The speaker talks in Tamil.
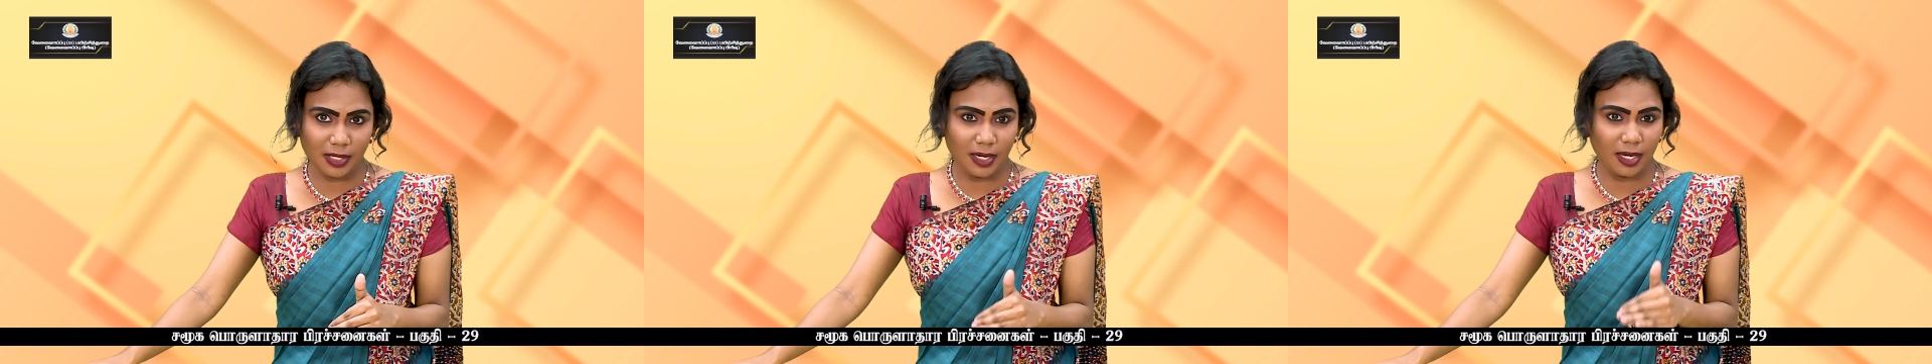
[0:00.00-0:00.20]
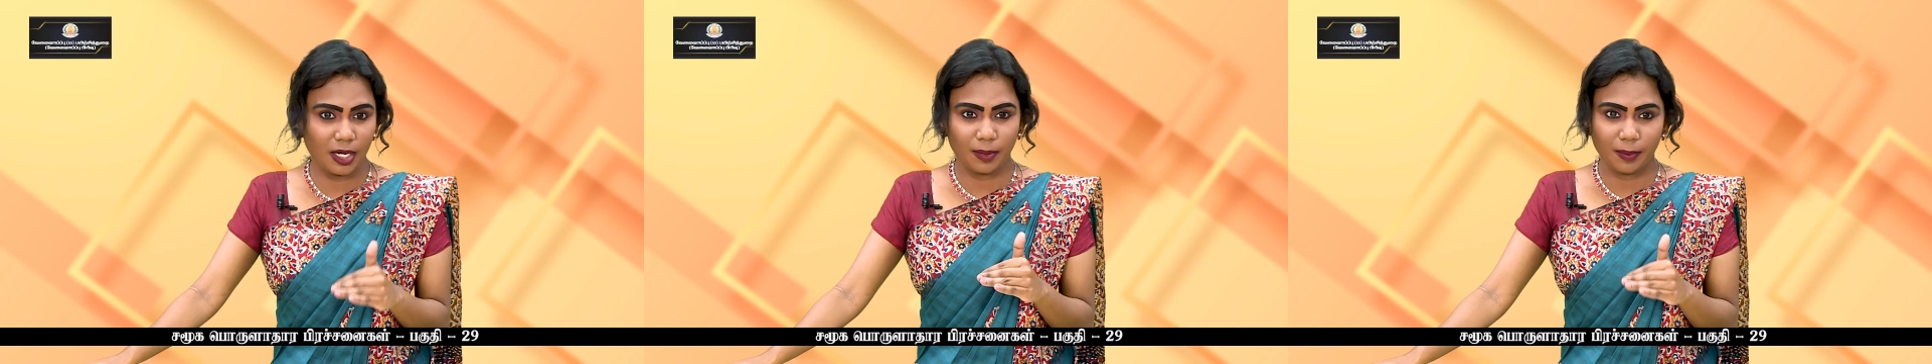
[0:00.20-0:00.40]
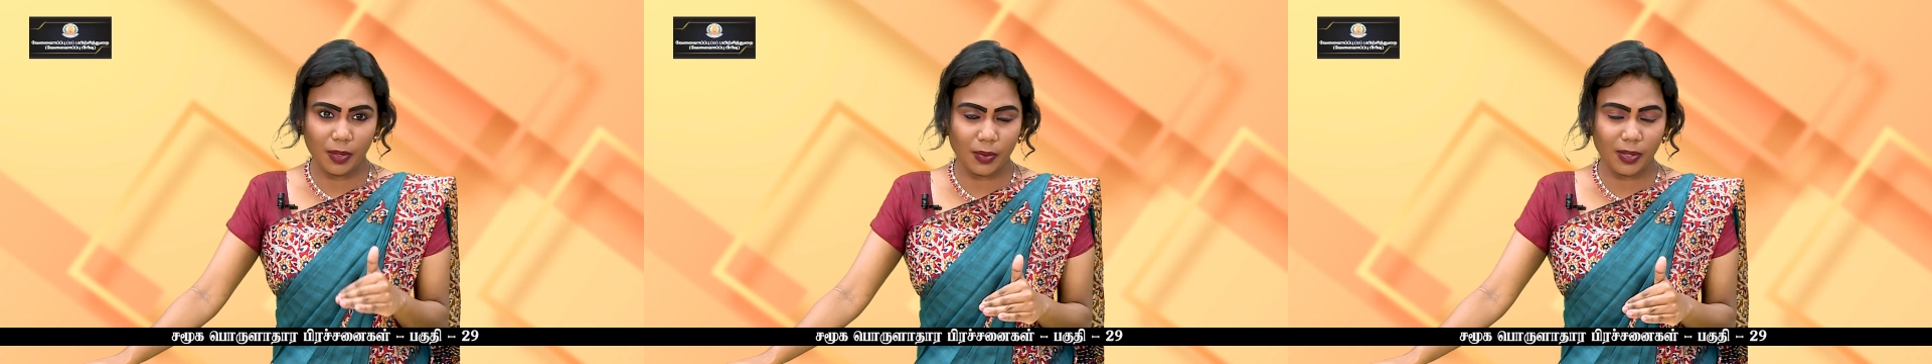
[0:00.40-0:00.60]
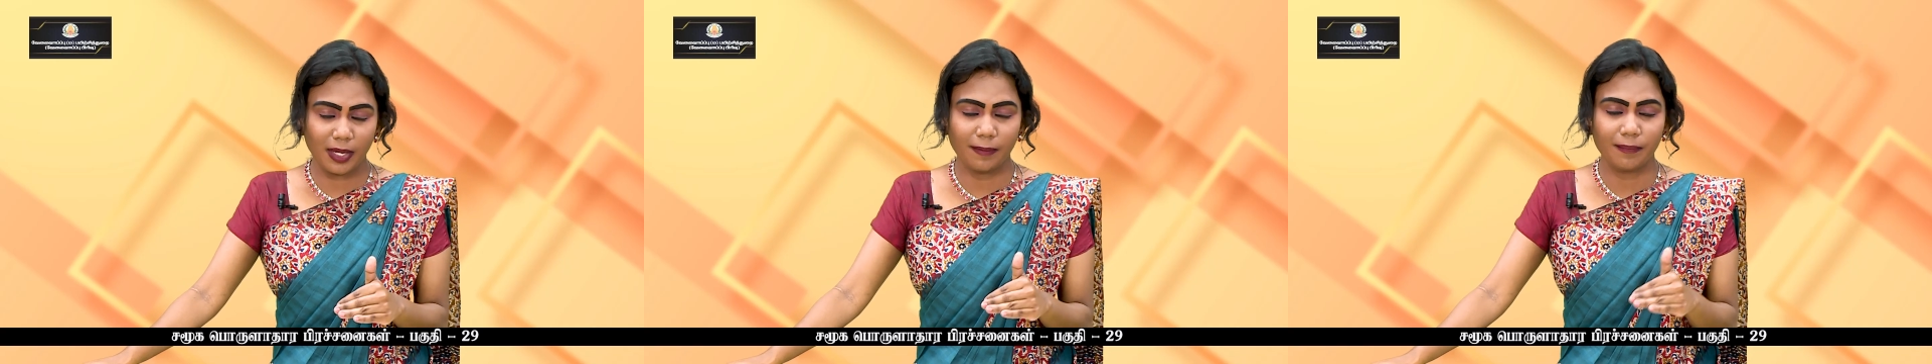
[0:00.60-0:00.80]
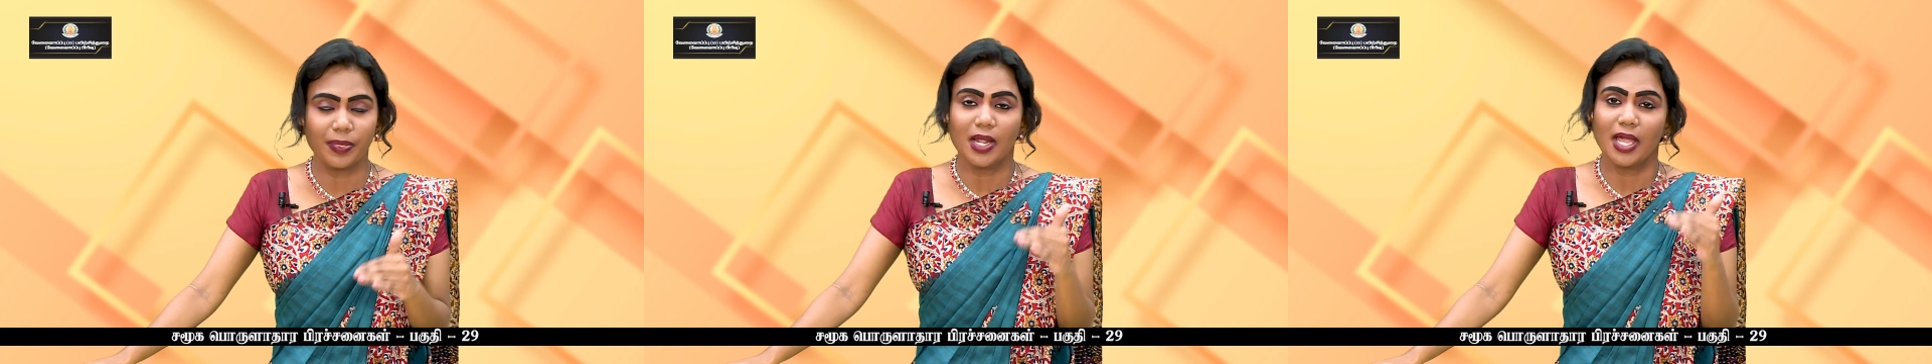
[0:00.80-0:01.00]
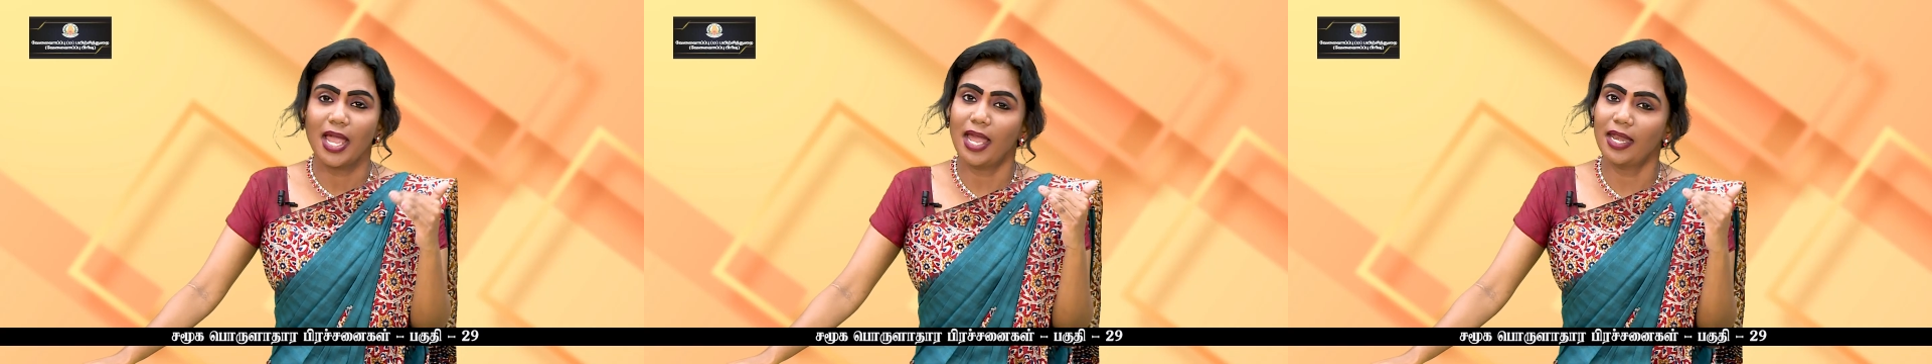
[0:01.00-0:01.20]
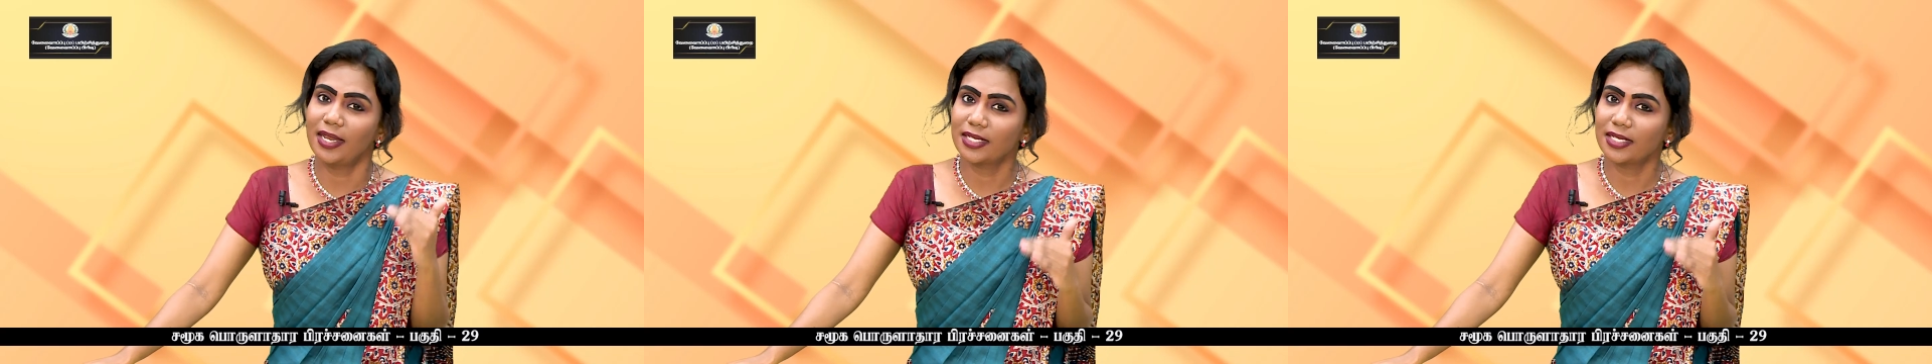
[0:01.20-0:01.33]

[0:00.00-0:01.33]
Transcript: தெரியணும் ஓகே அண்ட்